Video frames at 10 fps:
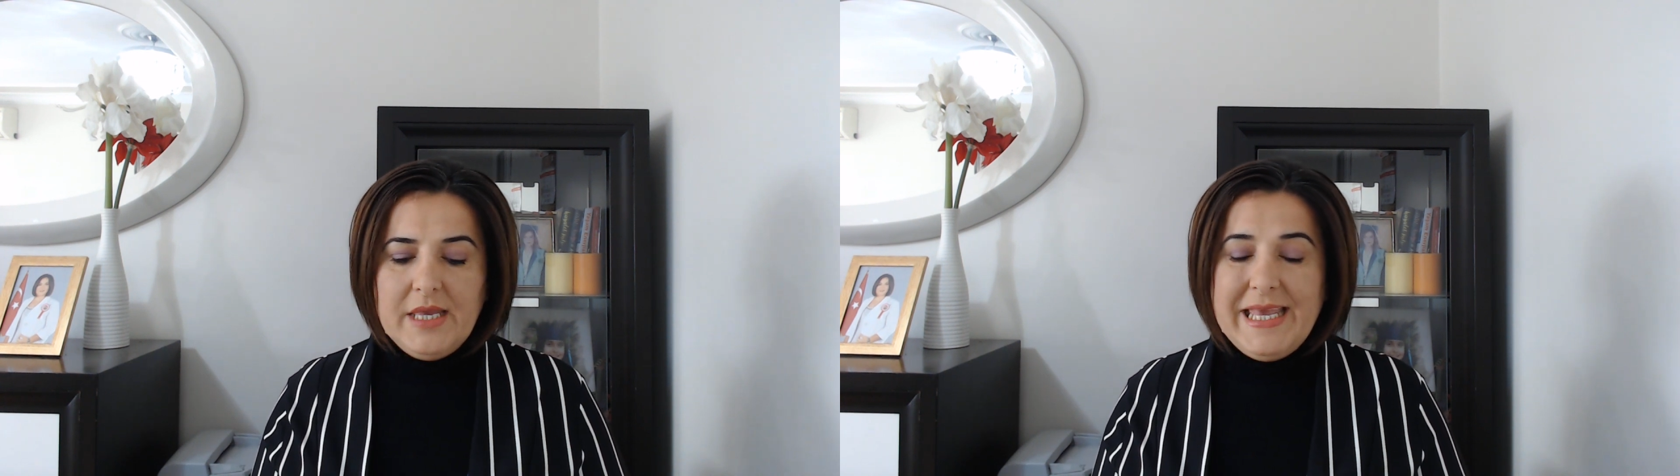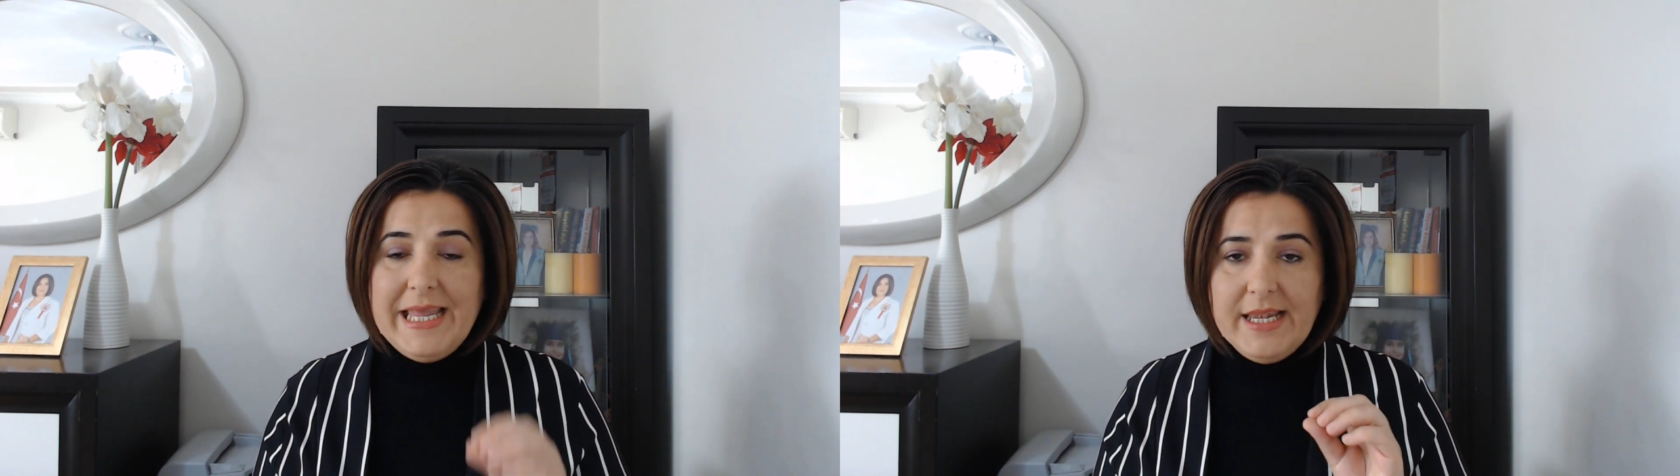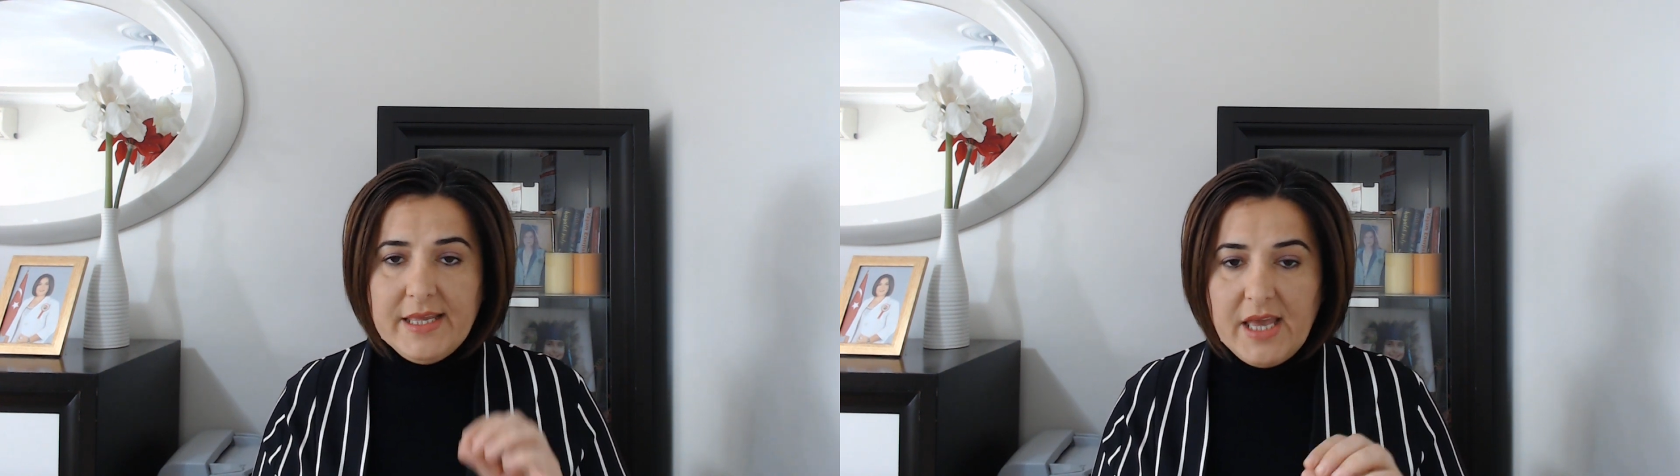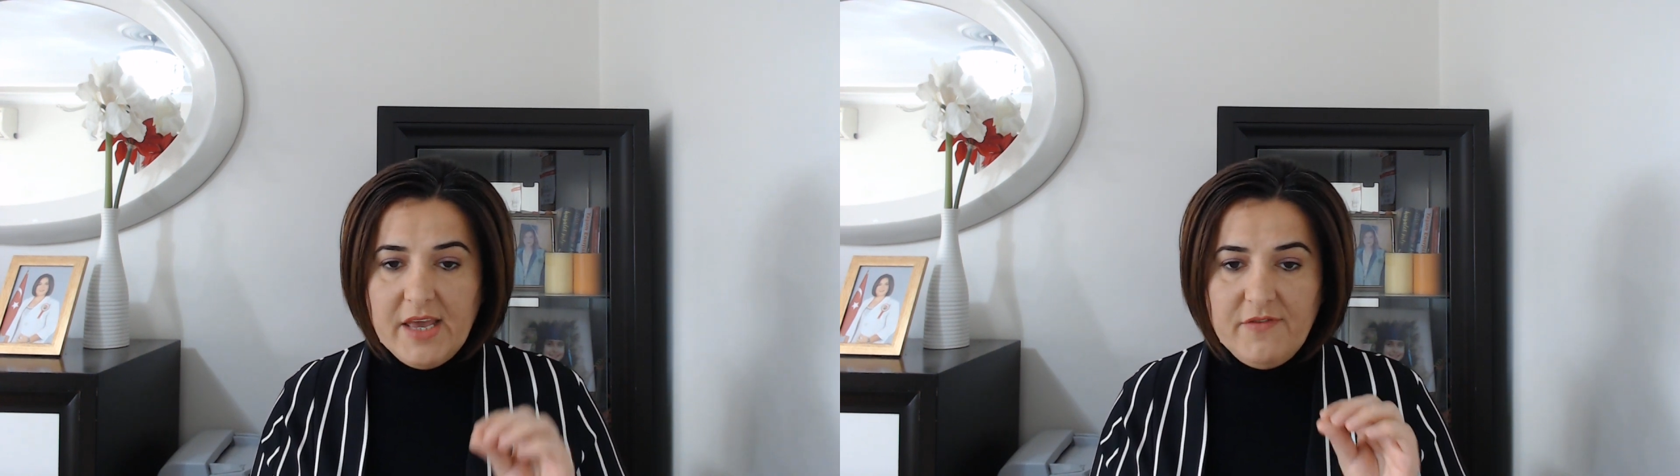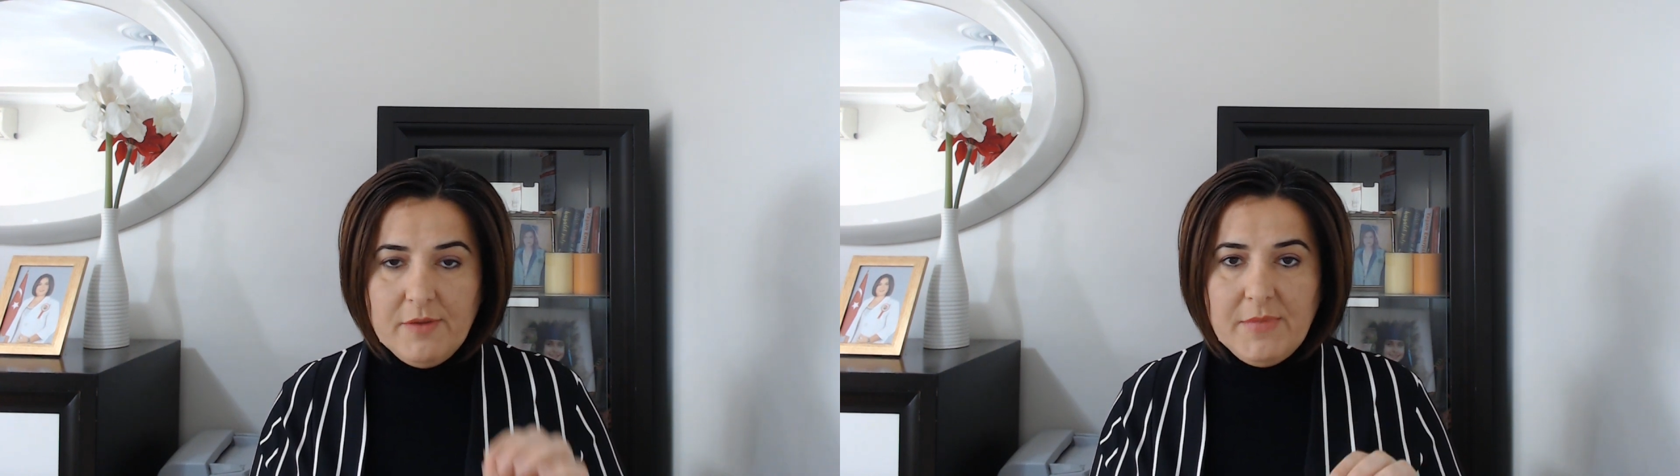İlk
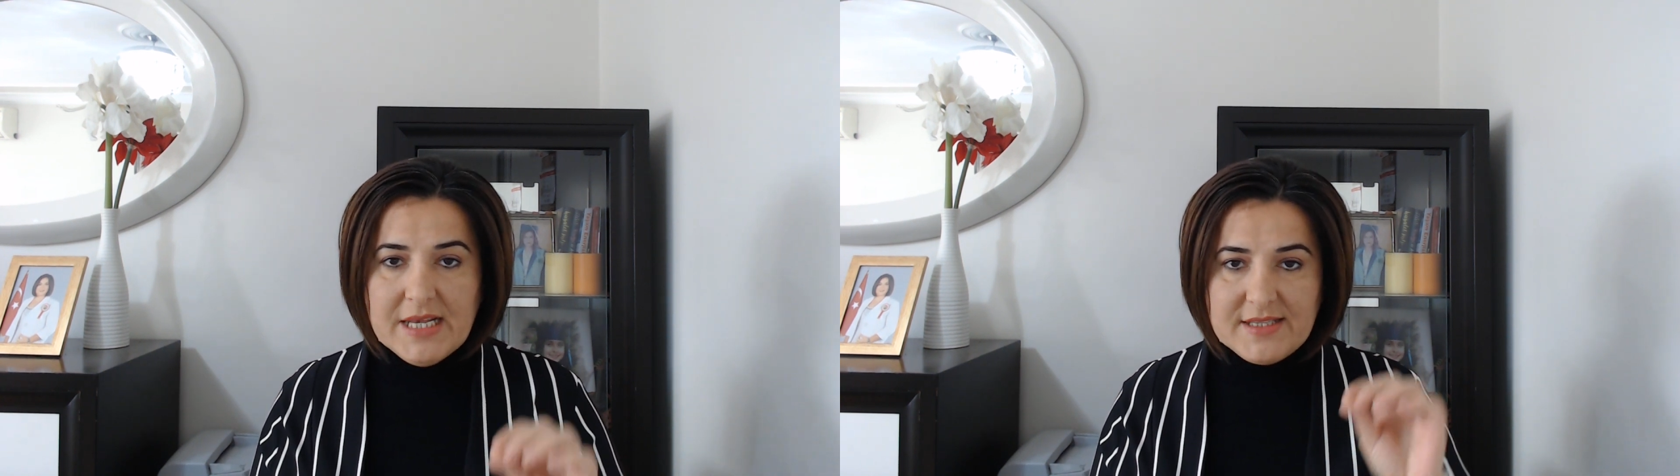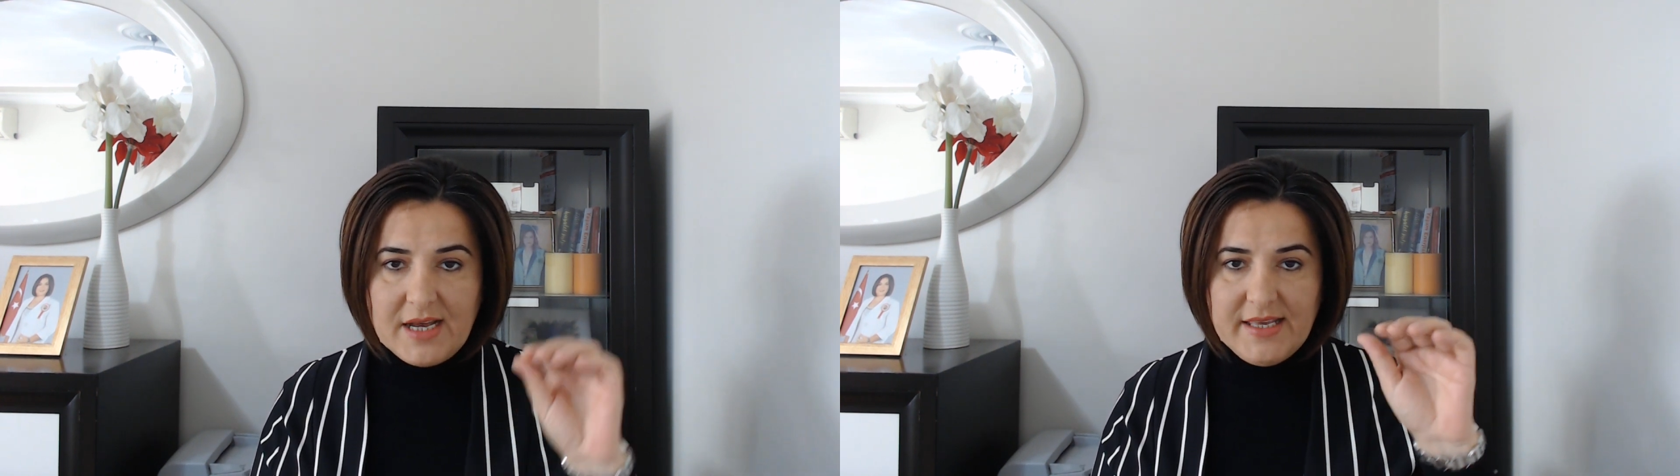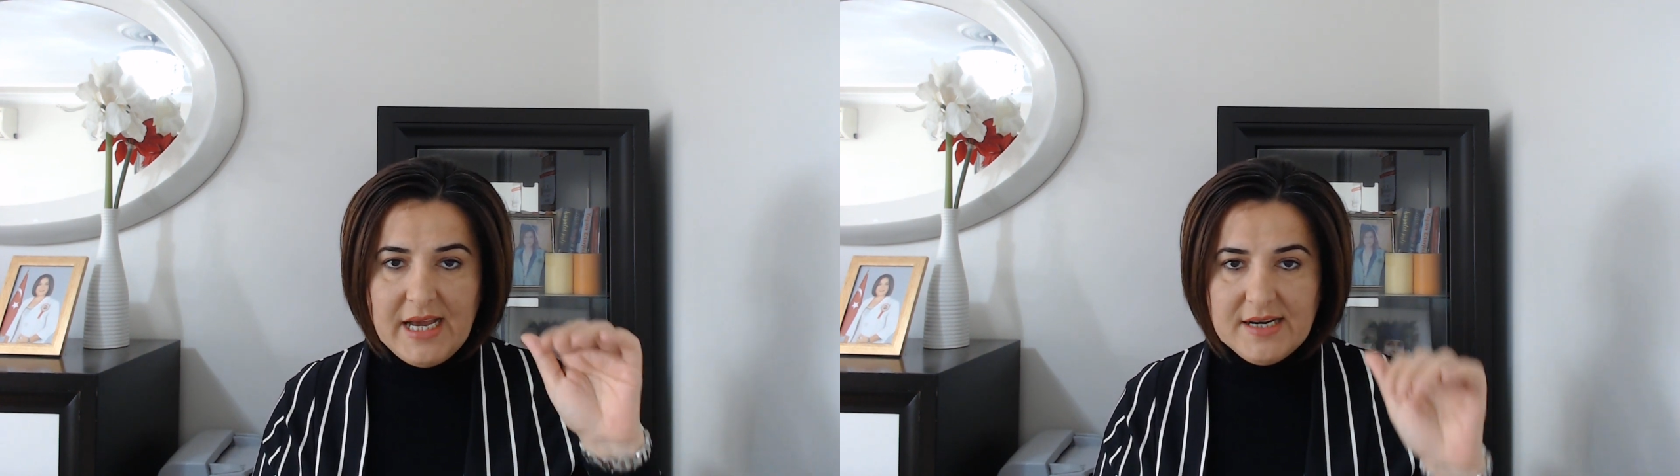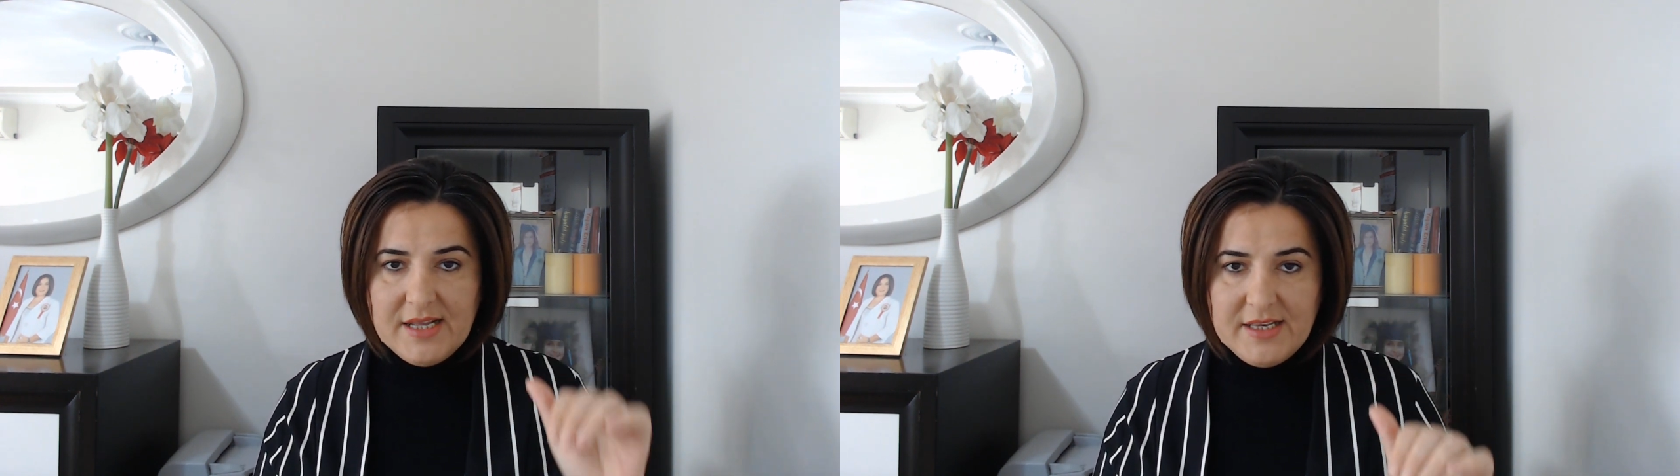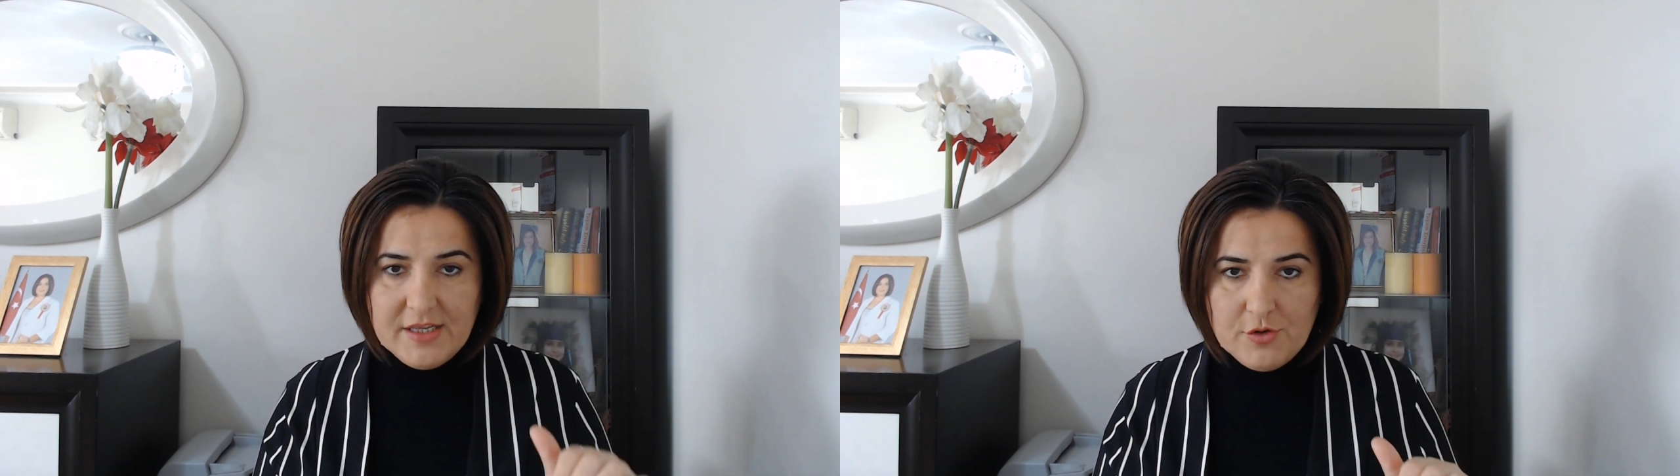evim yazan
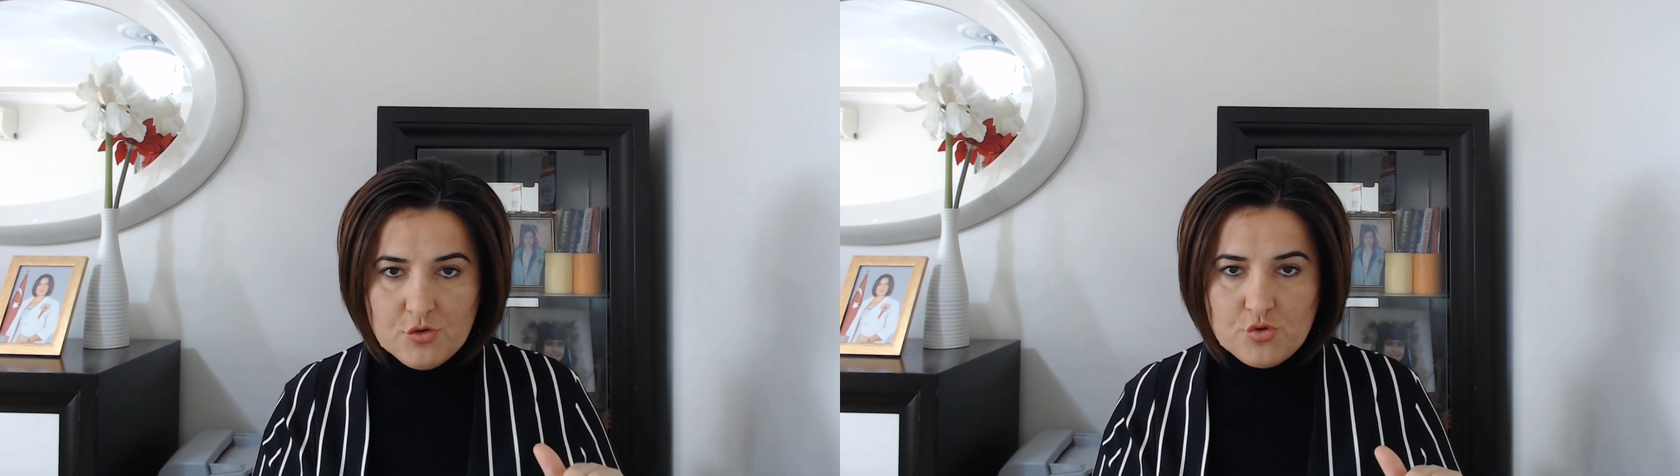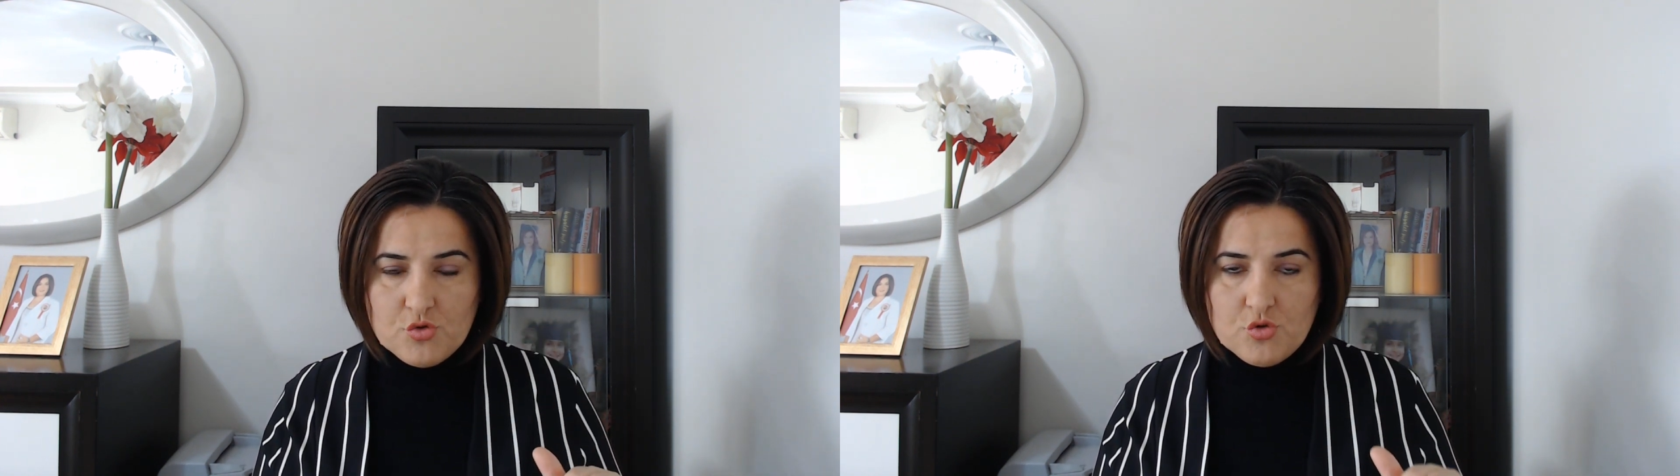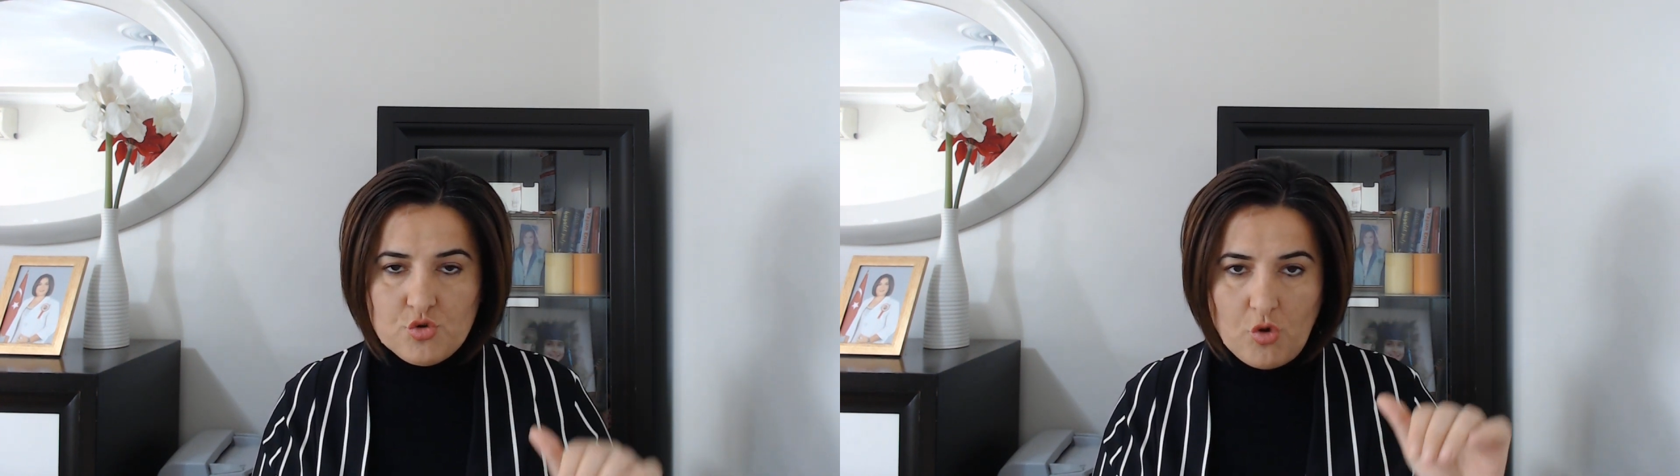yerden giriyorsunuz.